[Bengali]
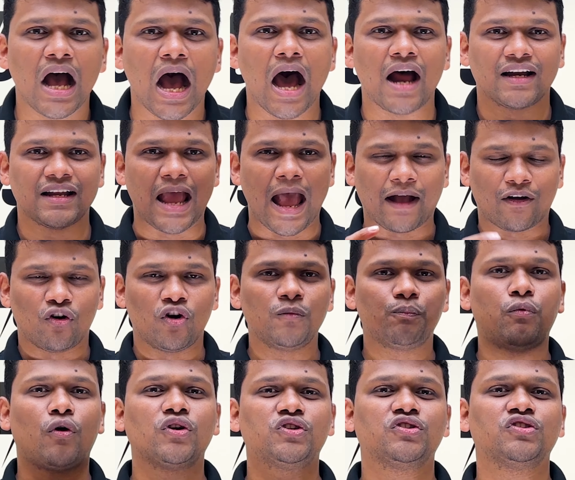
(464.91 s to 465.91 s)
আর এখন
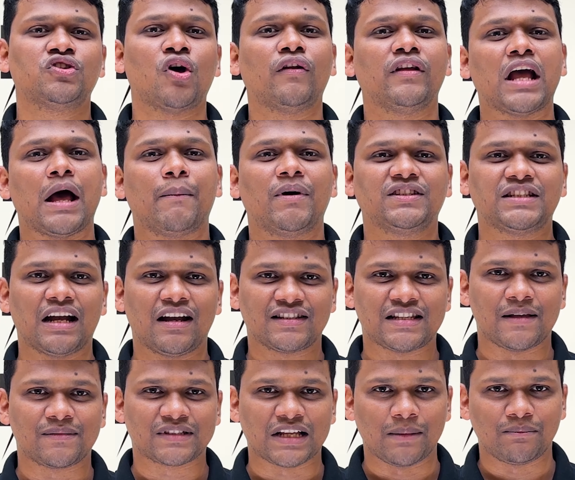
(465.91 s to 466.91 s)
পর্যন্ত যদি আমার চ্যানেলটা
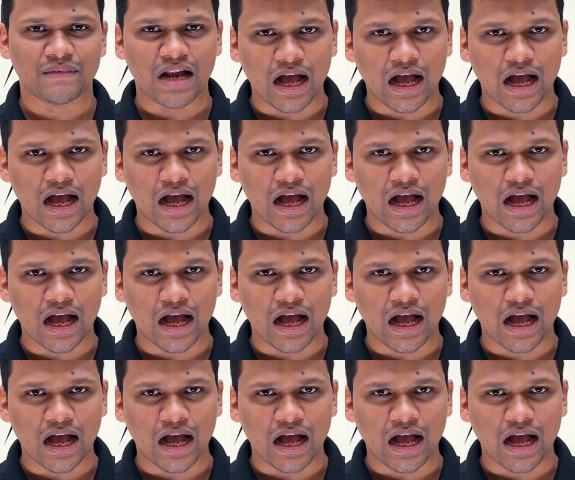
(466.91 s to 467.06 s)
সাবস্ক্রাইব